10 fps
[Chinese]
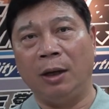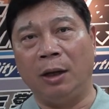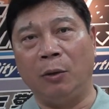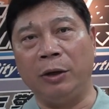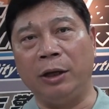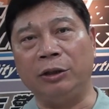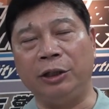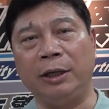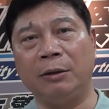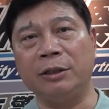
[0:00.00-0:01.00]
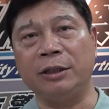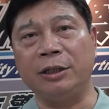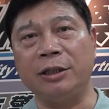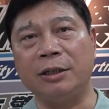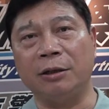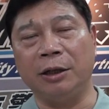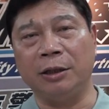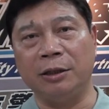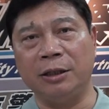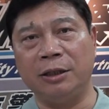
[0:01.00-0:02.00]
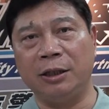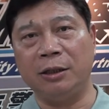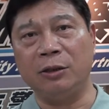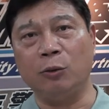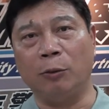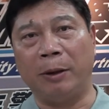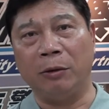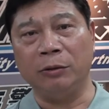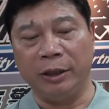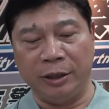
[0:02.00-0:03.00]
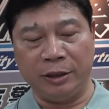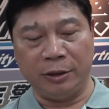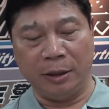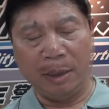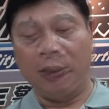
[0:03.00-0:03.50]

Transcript: 啊、呃，为了要提高这些青少年的这些自我保护的意识，